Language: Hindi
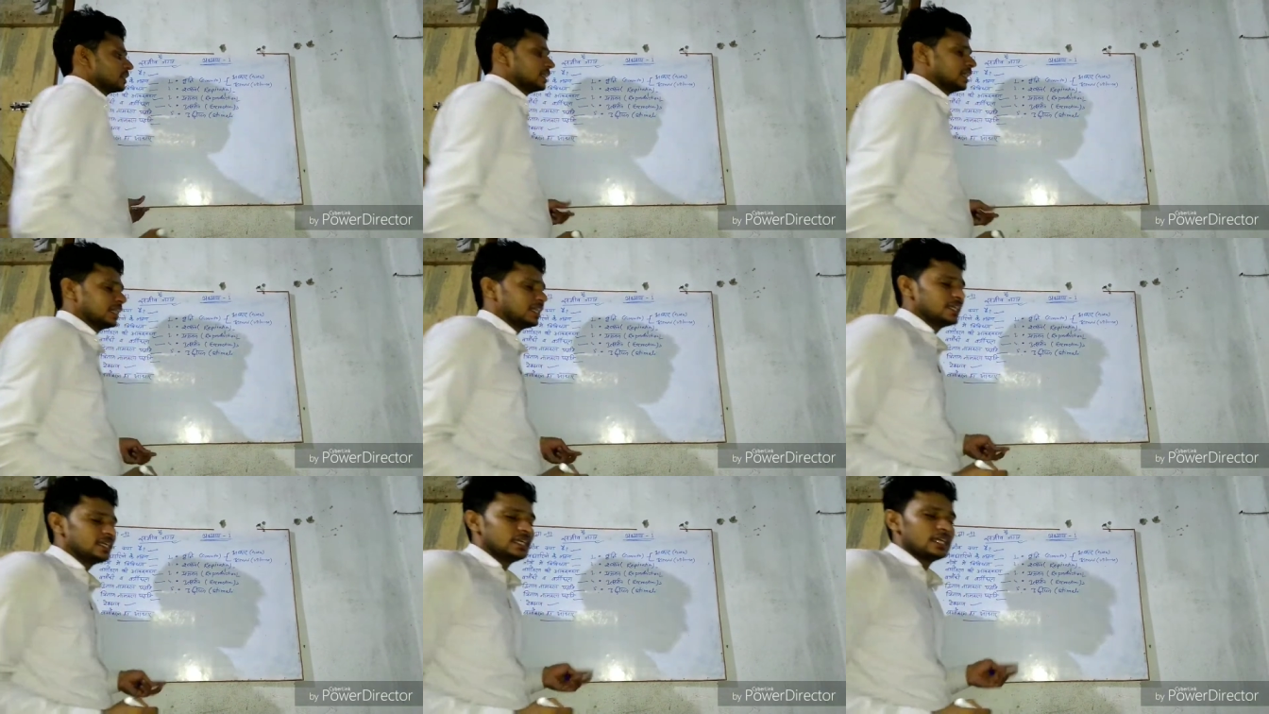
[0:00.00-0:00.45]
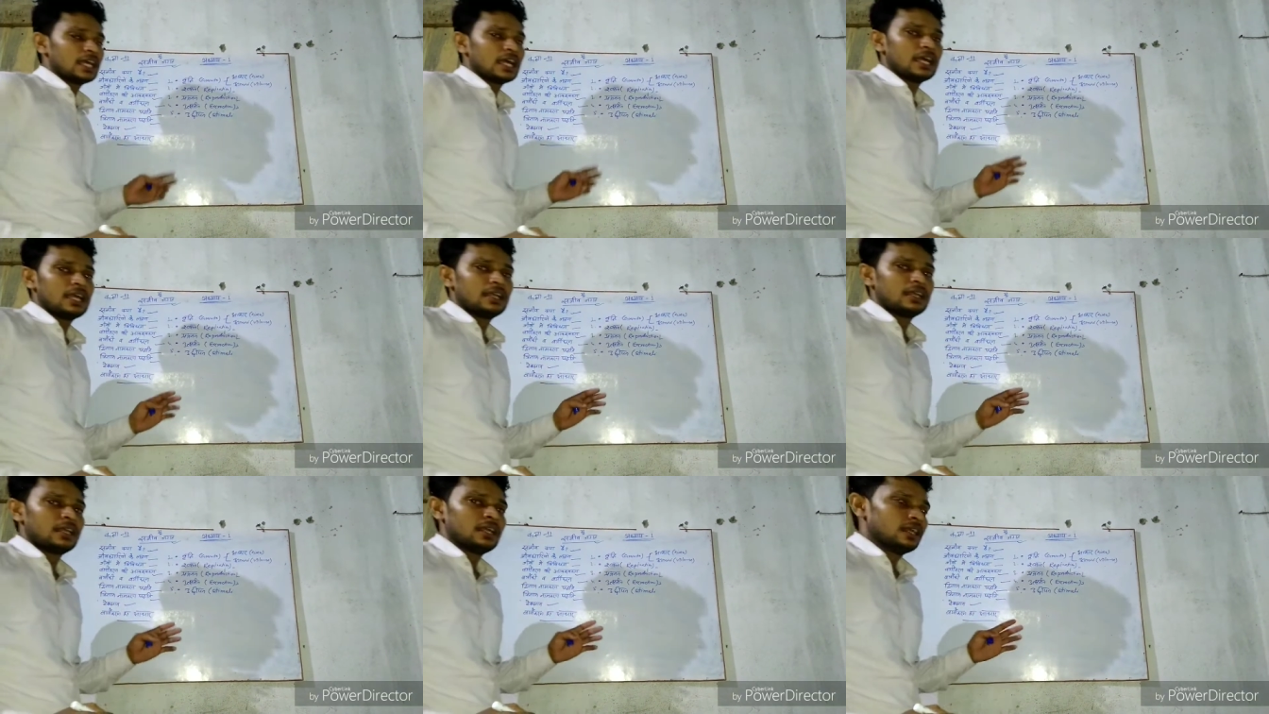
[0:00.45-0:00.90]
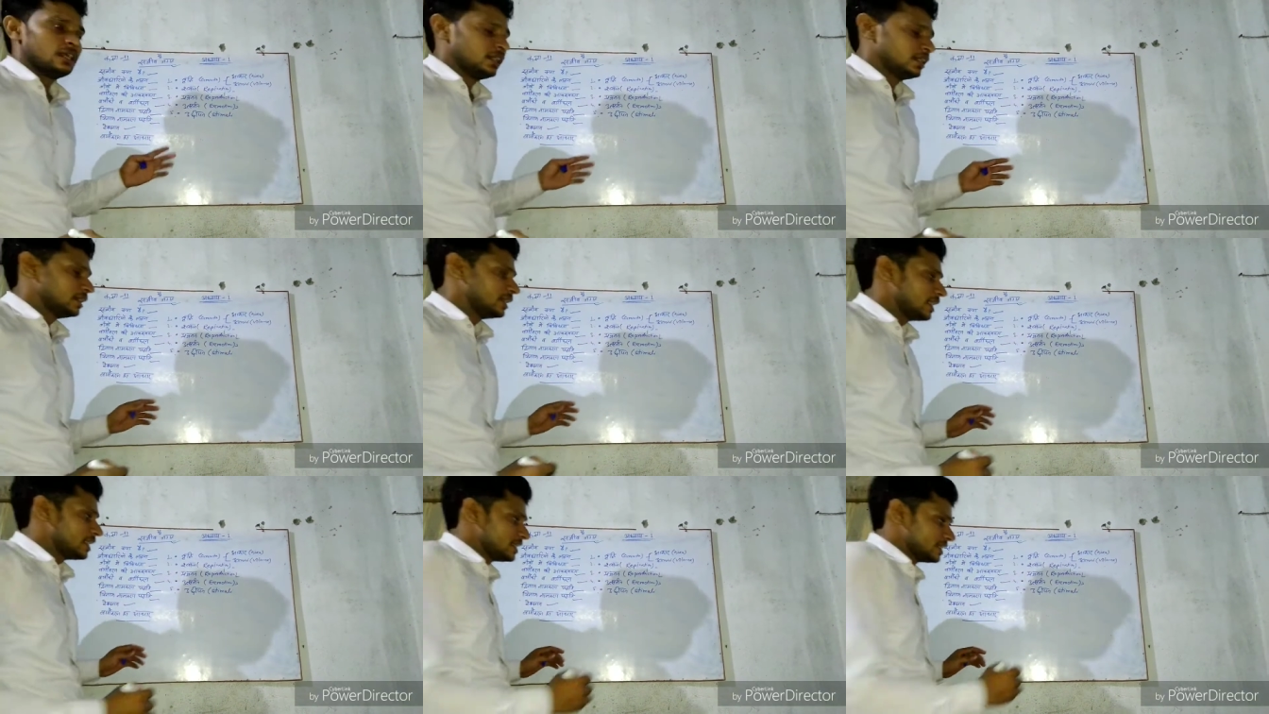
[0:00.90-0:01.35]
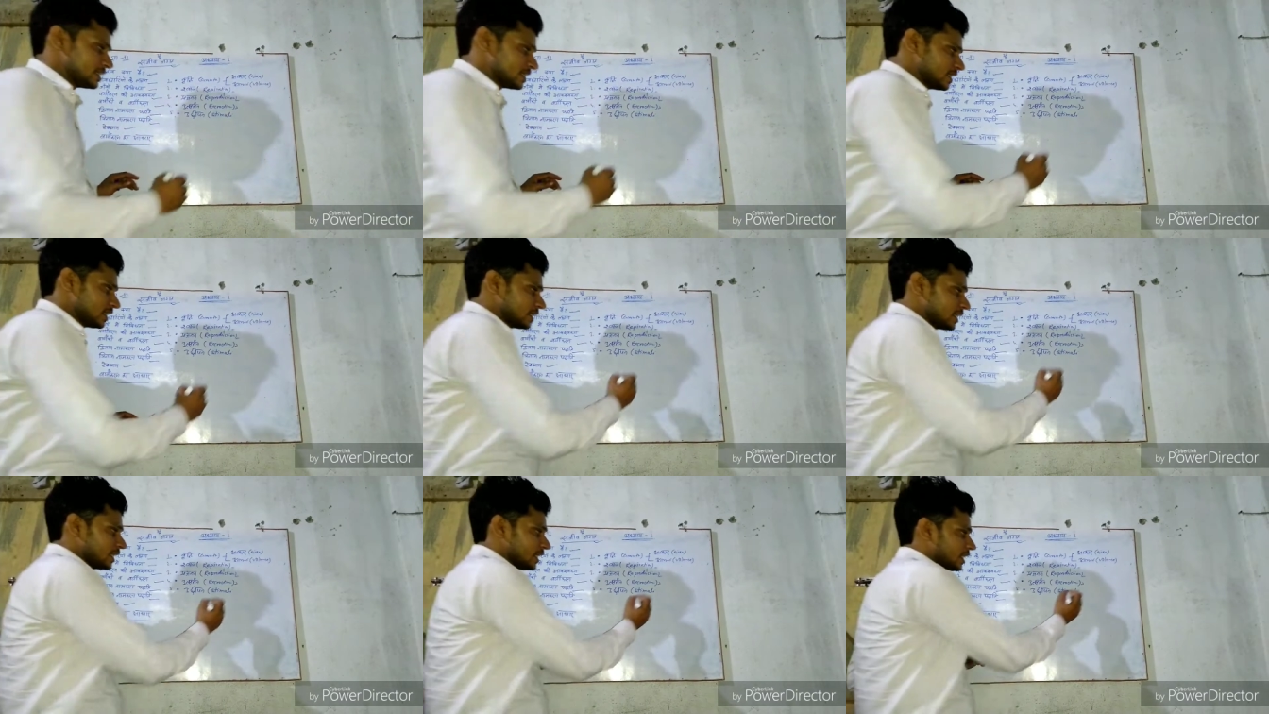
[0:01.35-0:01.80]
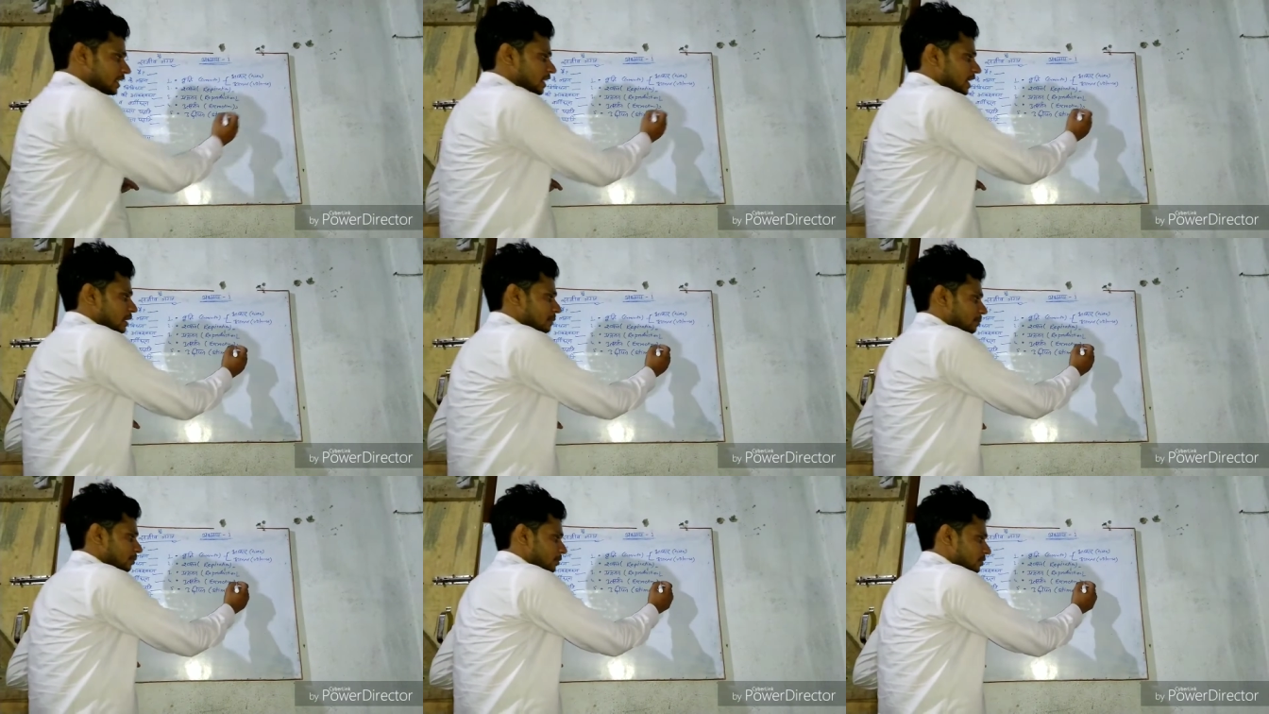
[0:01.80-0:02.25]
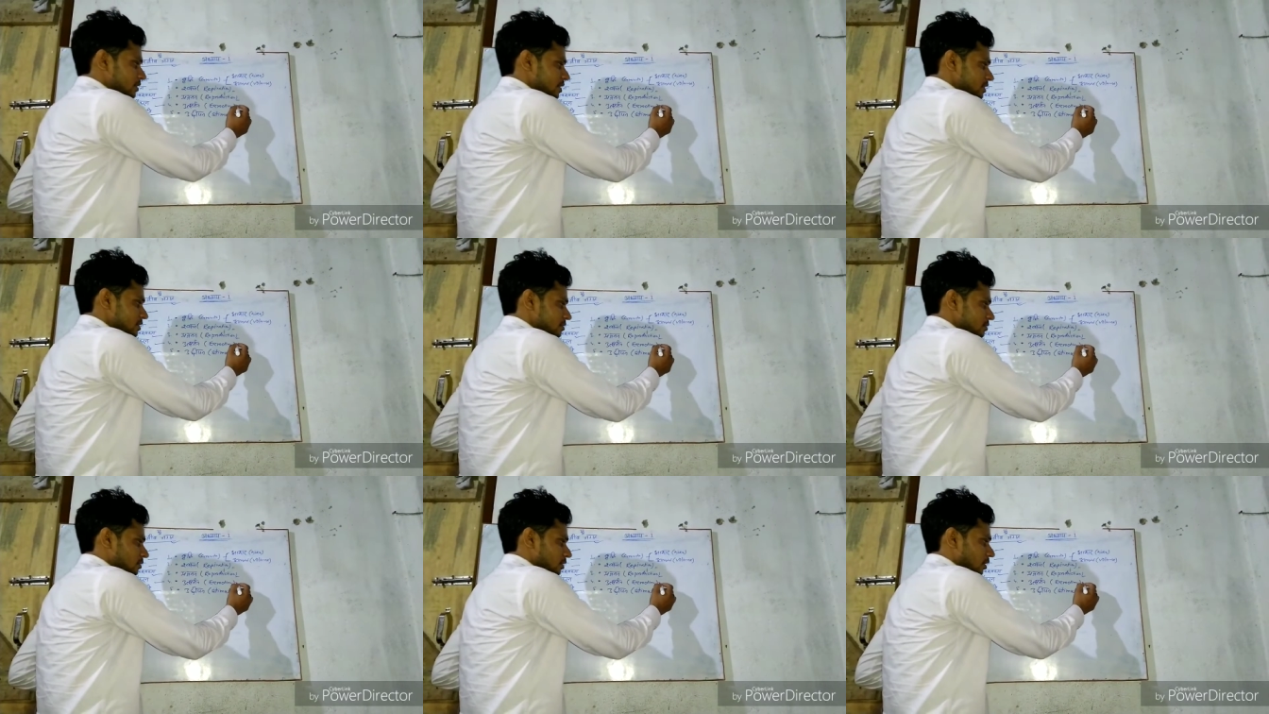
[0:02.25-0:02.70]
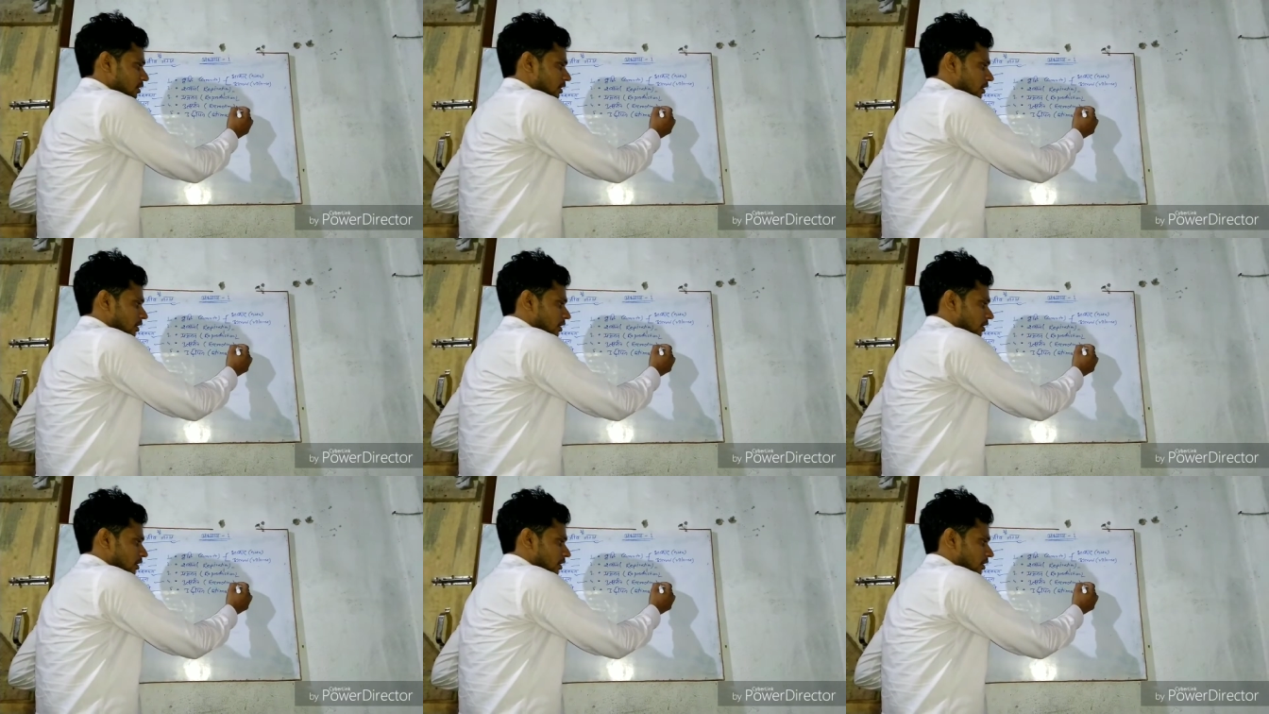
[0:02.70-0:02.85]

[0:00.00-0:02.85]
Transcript: यानी डाइजेशन की क्रिया प्रोसेस